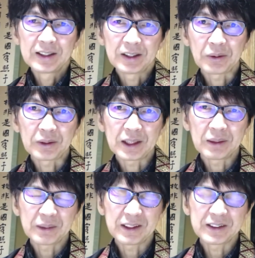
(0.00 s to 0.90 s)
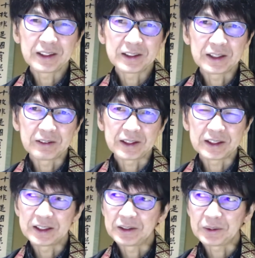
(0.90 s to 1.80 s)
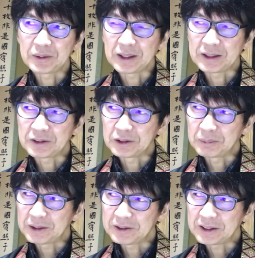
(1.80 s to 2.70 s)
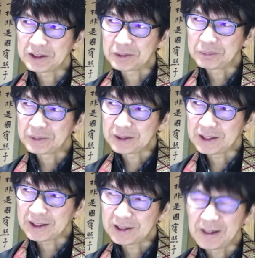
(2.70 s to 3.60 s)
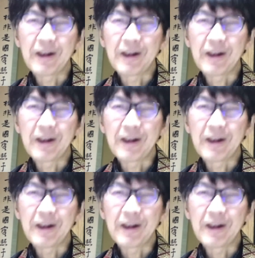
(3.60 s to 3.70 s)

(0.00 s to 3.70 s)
でこの川村先生私のとこから車で30分ぐらいかな